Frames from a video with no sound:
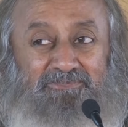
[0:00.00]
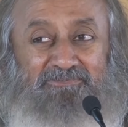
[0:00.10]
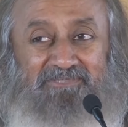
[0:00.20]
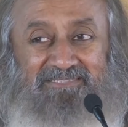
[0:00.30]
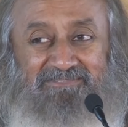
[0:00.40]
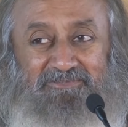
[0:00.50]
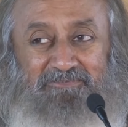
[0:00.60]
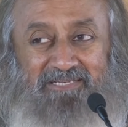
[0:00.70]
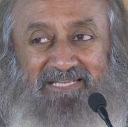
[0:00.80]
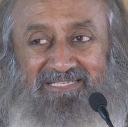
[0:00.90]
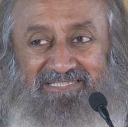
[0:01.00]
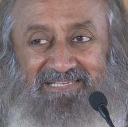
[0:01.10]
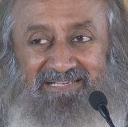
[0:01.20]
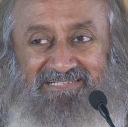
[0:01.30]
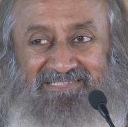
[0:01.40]
ने इसको मना किया
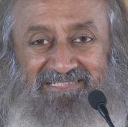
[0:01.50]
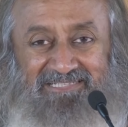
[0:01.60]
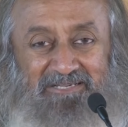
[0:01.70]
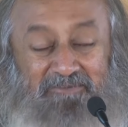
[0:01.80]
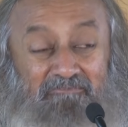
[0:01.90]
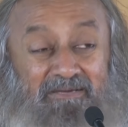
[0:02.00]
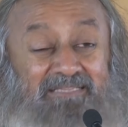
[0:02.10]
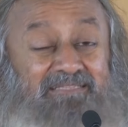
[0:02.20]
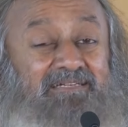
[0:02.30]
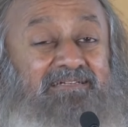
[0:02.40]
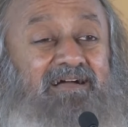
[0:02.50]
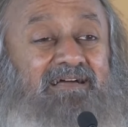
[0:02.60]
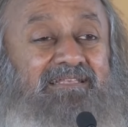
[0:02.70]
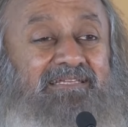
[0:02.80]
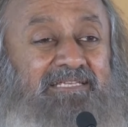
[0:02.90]

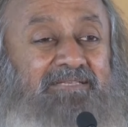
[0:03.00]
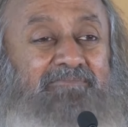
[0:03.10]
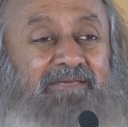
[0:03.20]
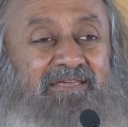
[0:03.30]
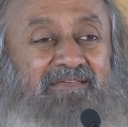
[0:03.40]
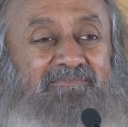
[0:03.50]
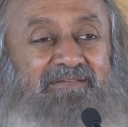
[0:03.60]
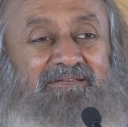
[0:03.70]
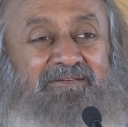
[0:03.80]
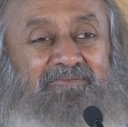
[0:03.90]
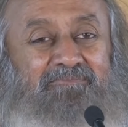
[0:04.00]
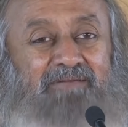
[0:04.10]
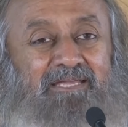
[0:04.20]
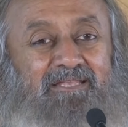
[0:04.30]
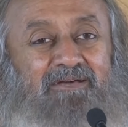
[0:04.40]
मध्यकालीन में
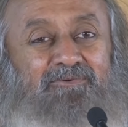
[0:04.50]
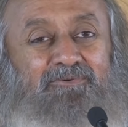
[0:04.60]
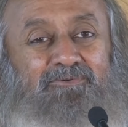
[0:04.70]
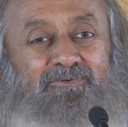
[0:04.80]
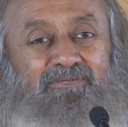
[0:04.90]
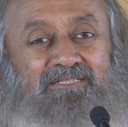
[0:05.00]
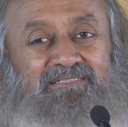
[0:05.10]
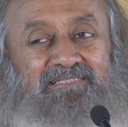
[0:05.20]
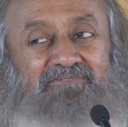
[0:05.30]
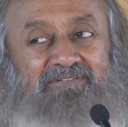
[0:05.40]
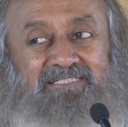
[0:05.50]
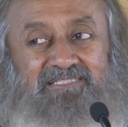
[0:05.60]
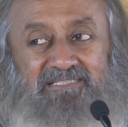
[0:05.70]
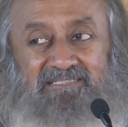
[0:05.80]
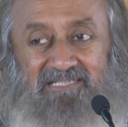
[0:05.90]
महिलाओं को इससे
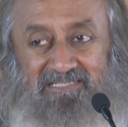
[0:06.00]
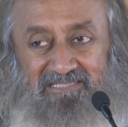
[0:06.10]
वंचित कर दिया